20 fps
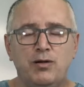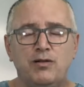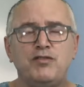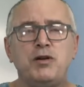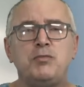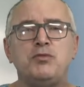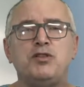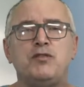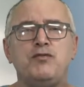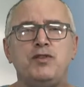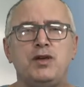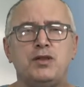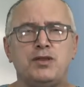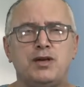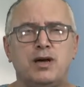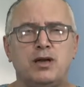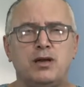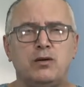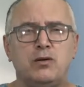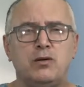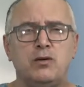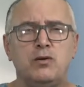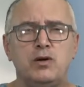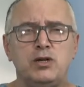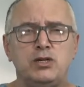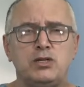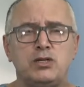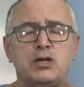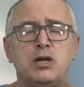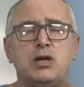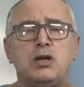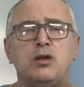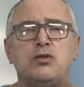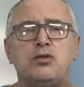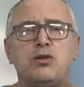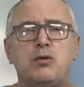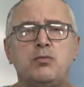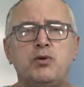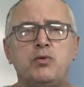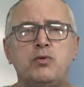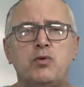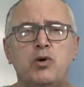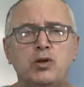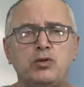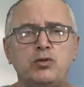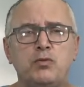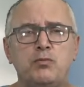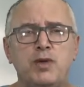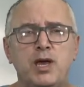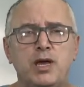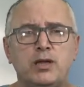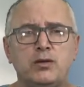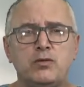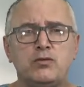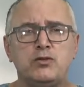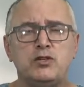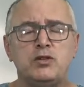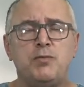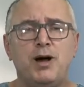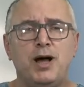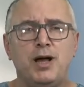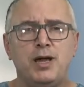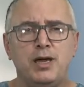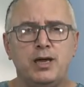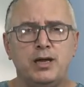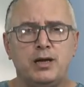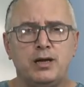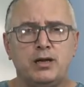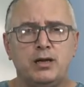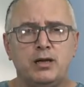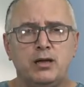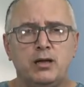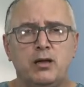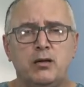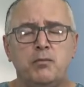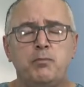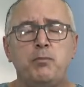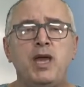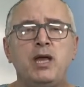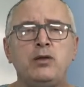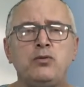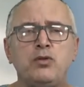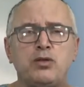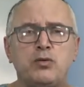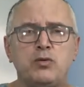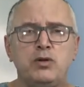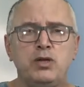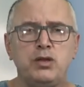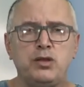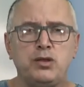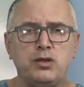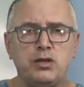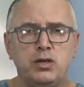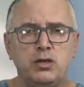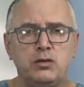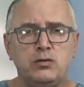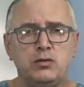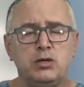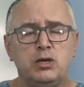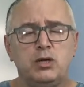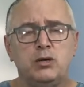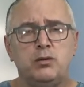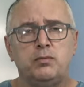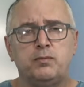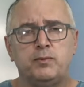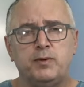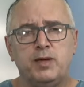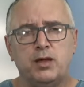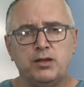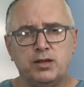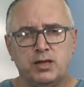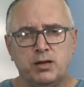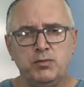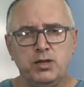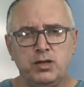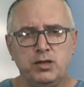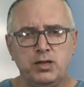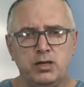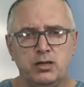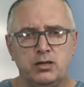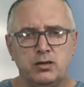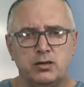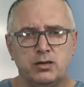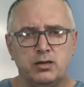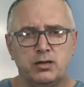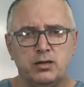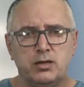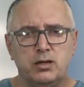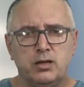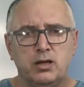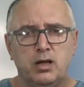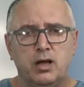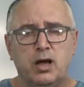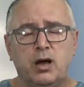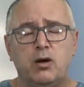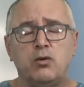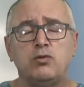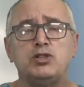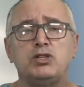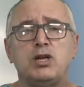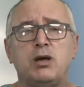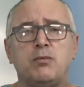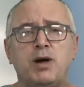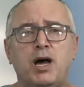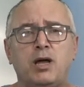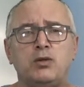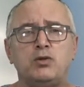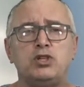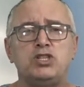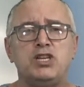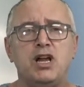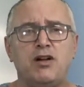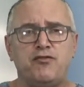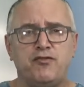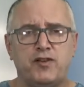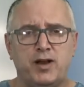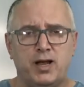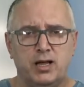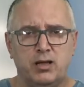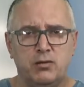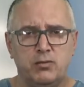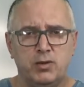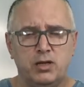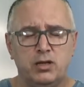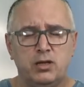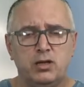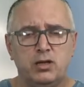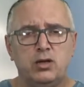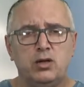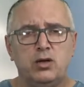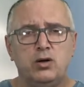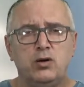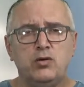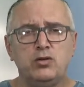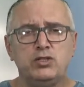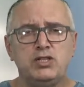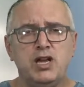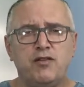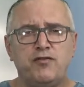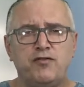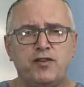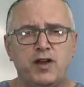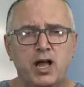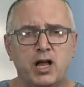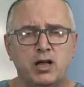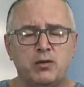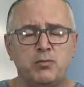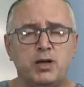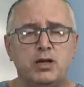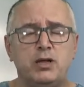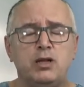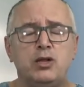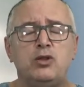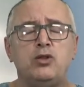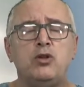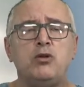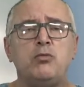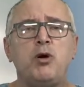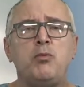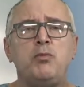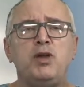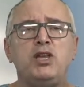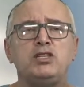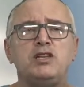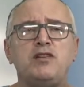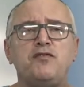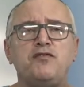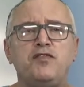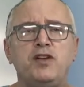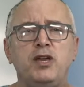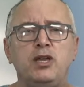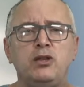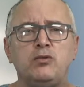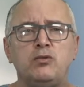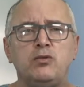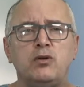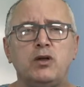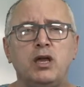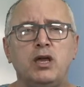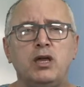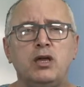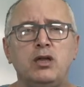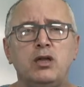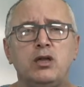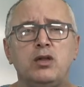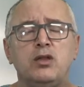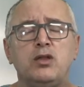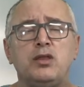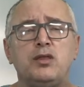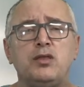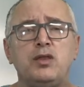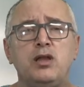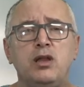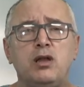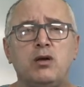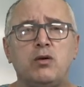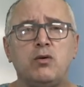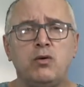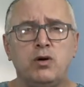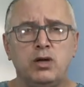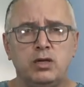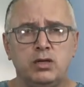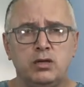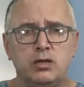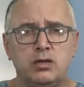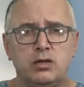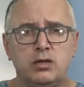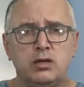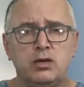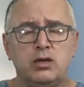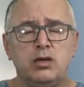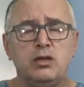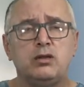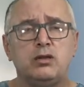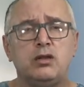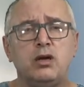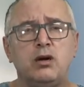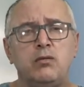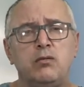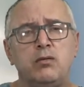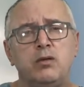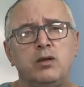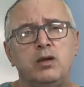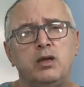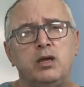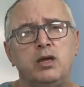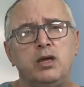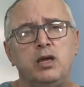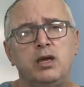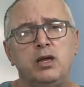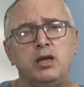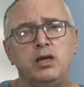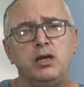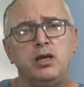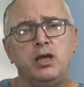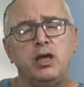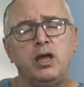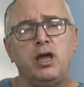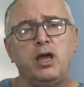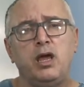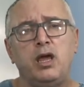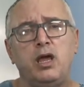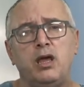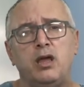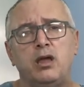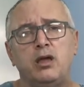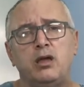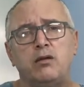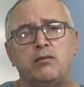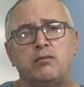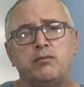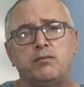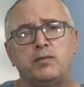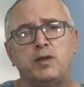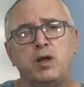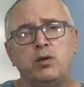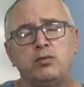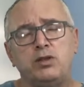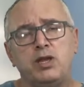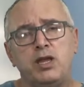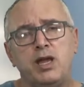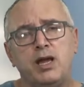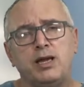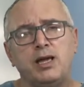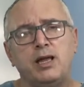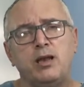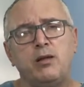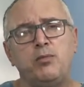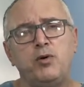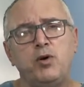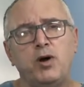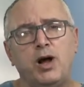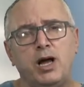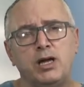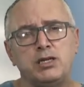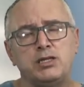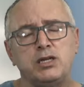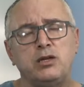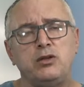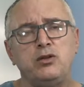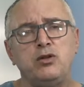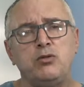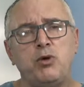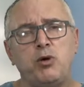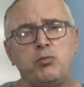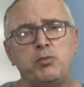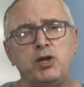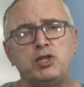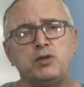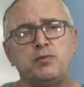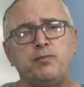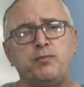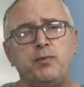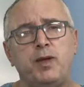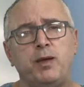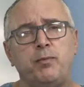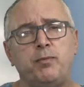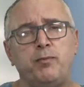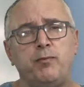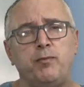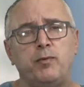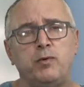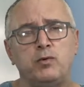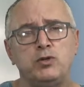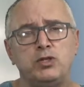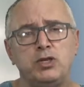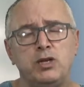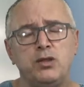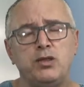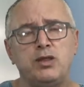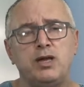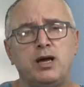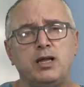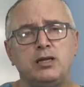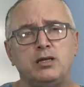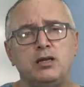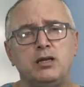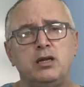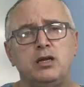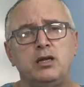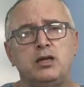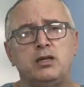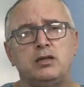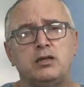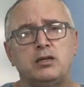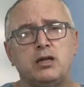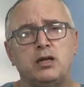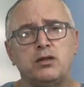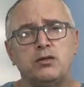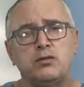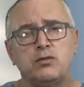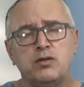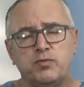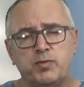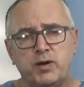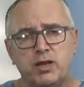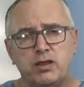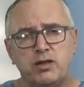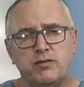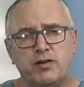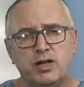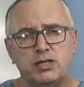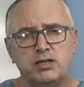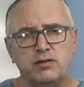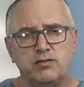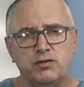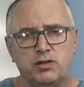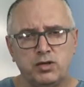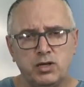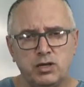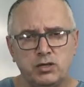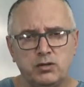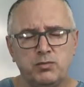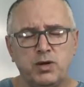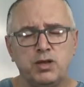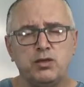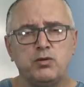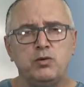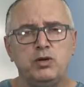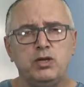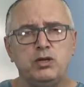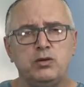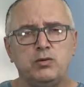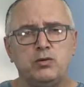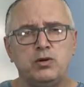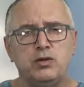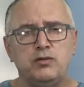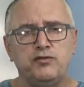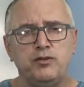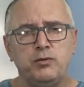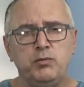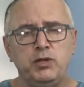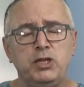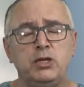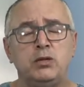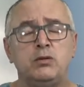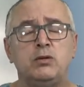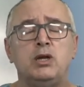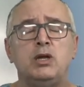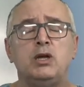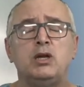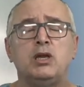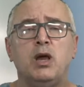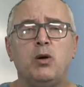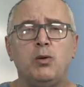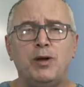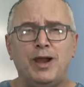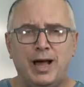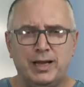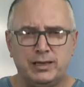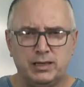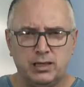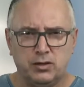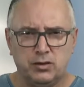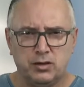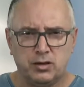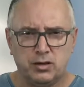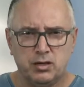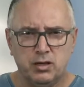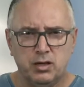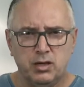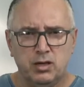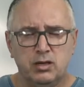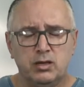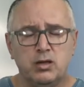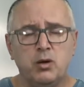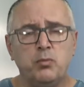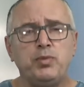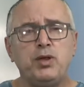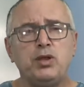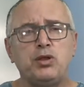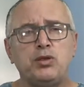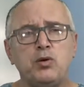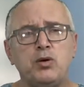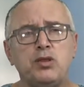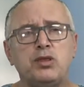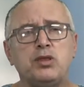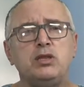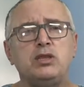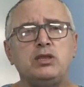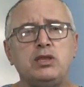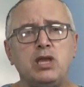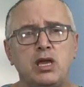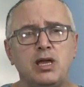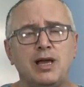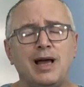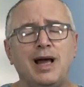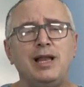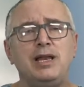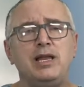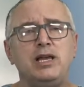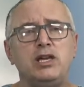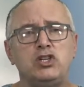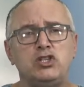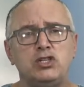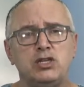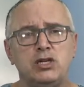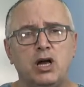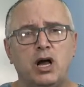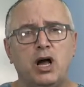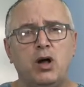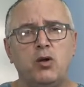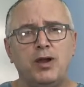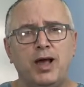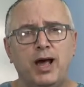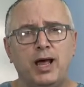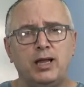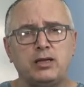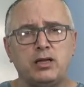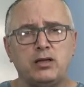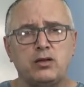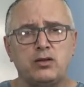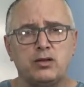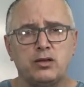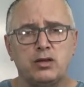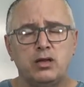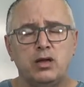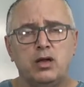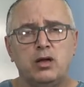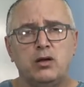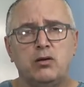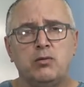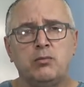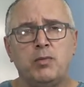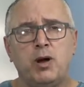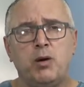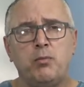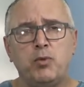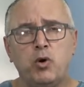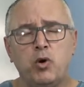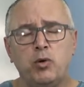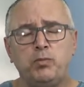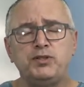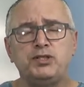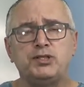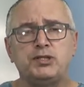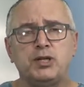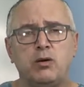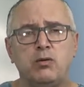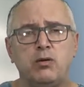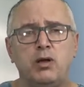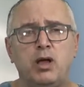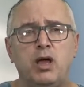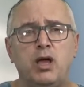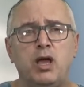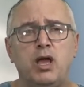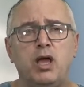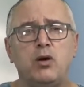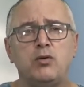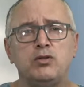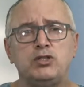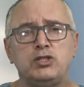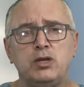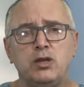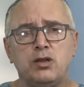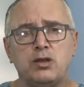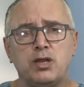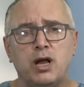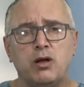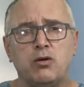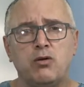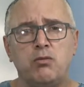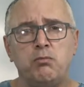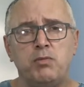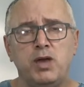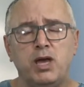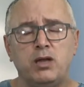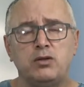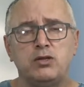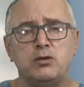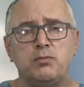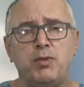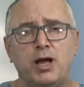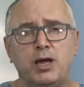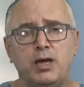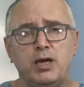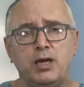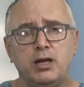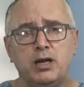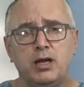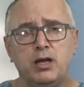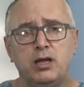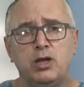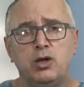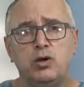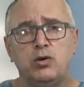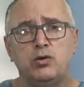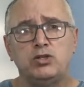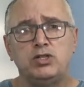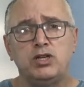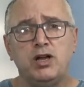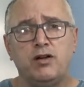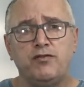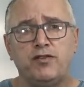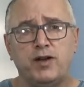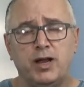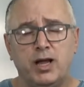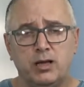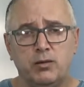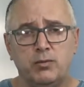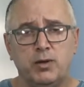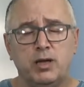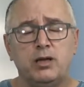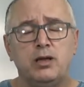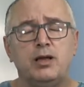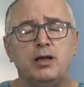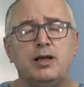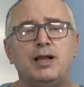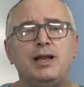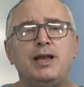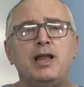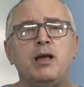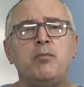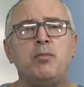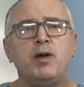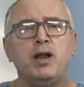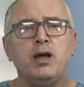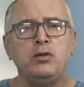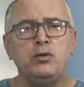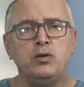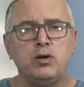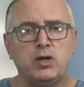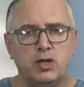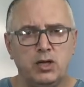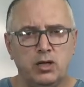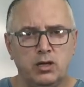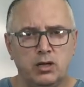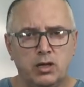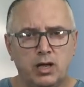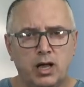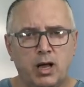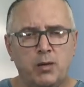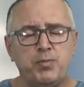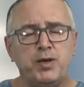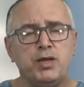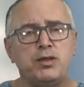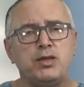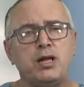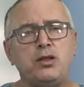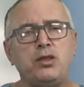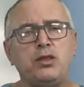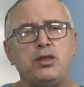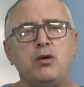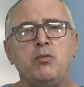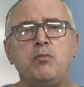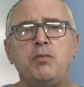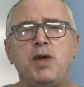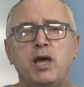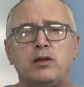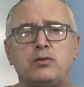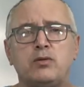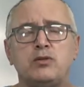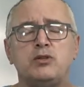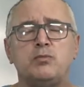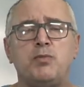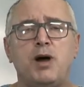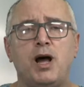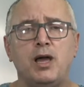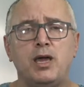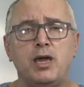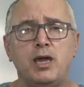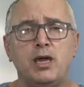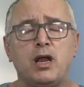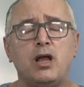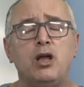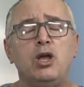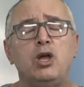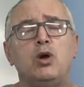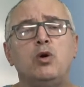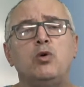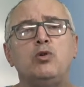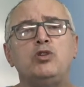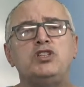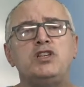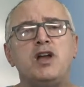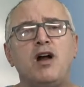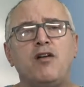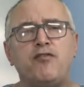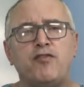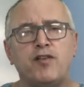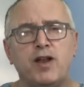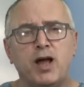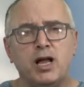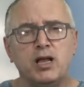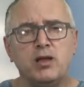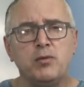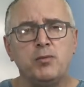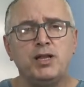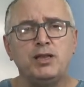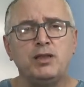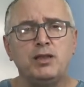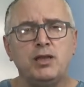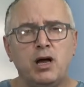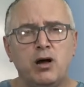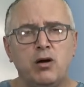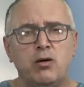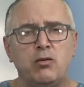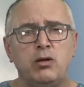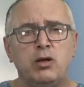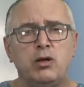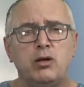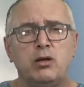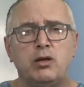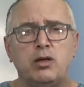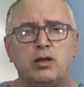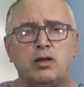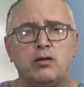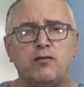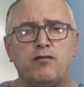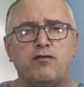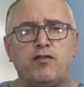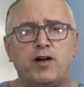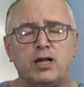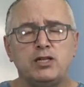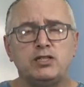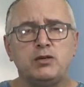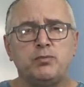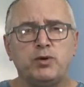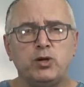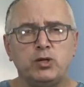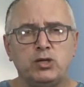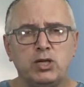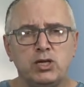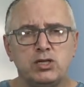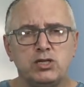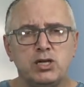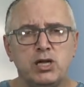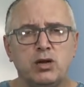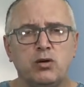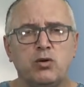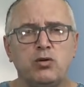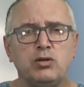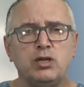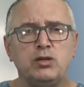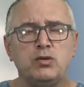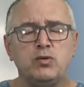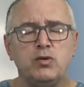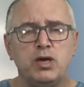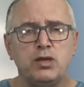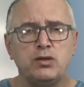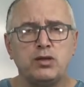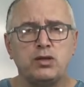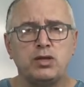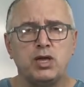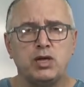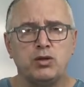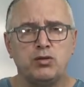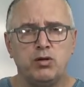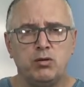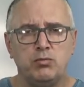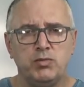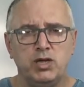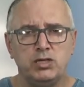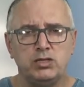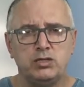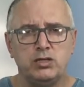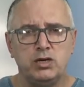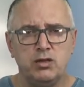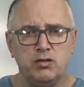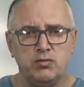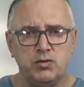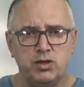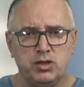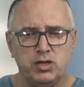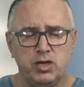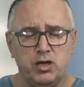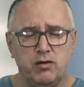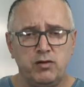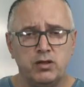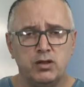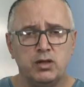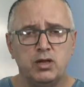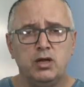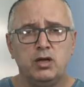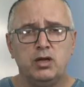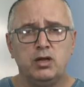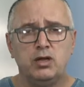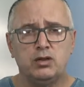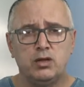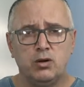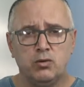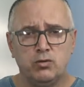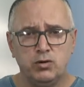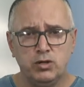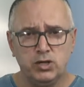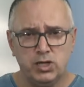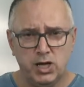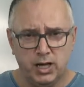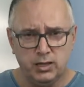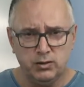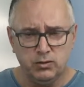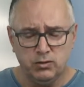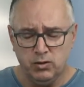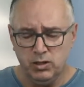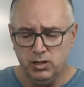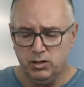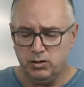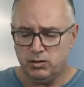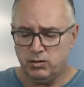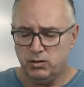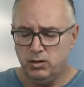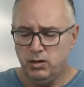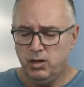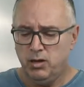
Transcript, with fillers: Vamos conversar hoje sobre um outro método de barreira, menos conhecido que as camisinhas, o chamado diafragma. O diafragma normalmente é feito em silicone, então ele é, não tem aquela borracha que normalmente é utilizada nas, nos preservativos, tanto masculino quanto feminino, que é o látex. Então, pessoas que têm alergia ao látex, uma boa opção é utilizar como método de barreira o diafragma. Lembrando que, apesar de ser um método de barreira, o diafragma não vai te proteger contra doenças sexualmente transmissíveis. Então, cuidado com isso.